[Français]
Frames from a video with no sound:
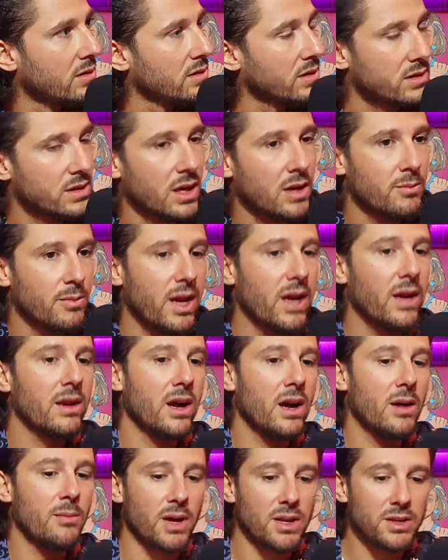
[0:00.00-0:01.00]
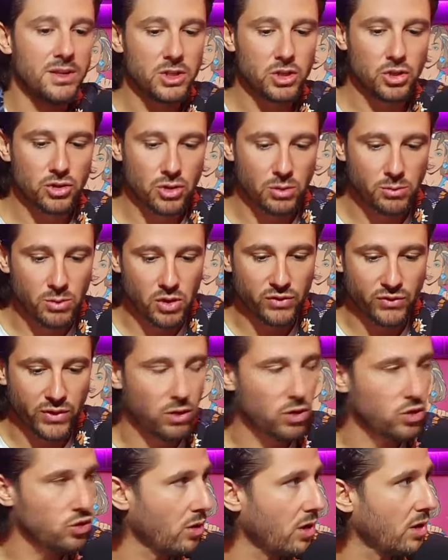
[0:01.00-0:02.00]
C'est ça. Mais là, Mani, justement, se fait
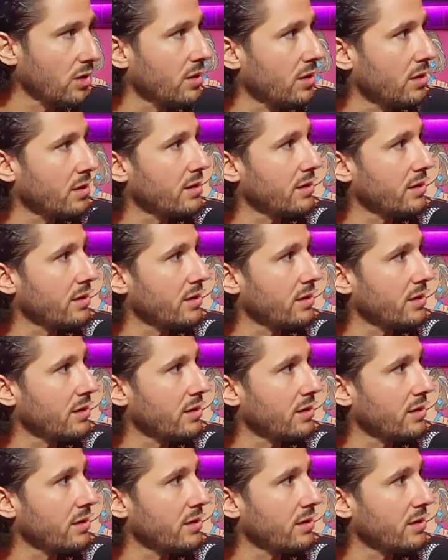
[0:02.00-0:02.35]
rejoindre.